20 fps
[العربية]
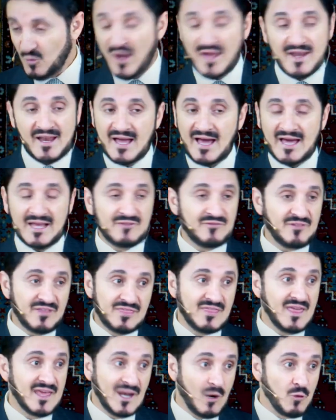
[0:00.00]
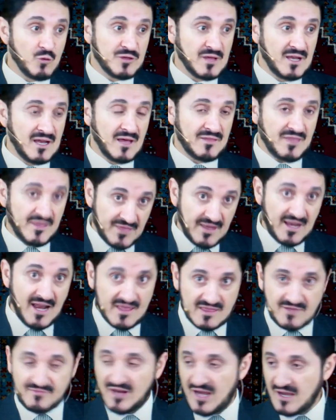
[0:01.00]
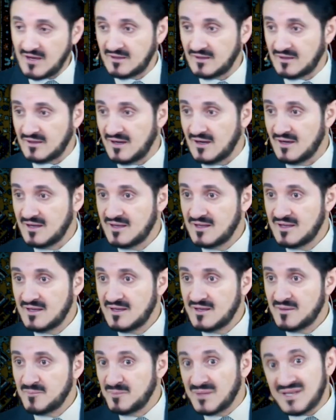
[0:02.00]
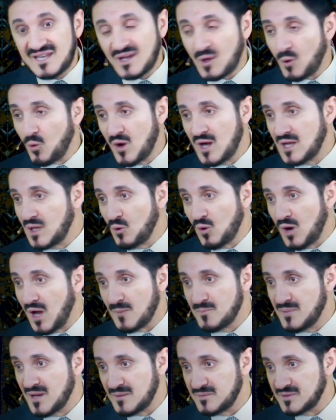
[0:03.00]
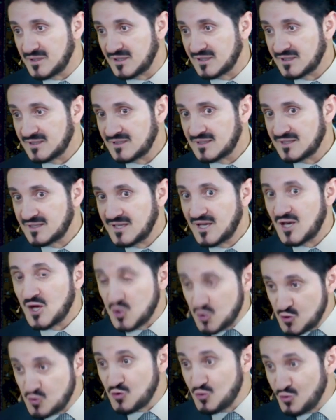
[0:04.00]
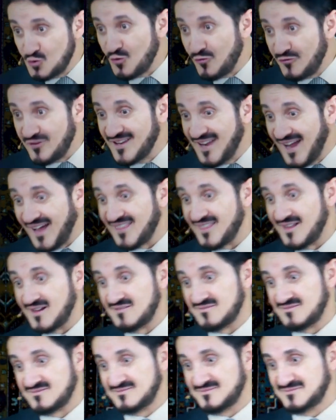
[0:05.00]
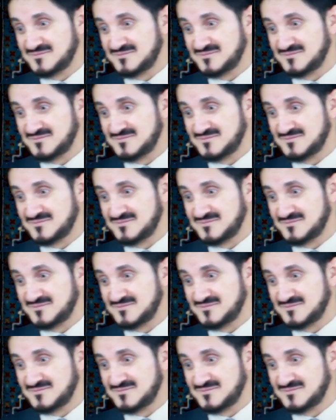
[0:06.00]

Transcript: وأنا أعرف اثنين أو ثلاثة ثلاثة في الحقيقة من إخواني وأحبابي جنوا في لحظة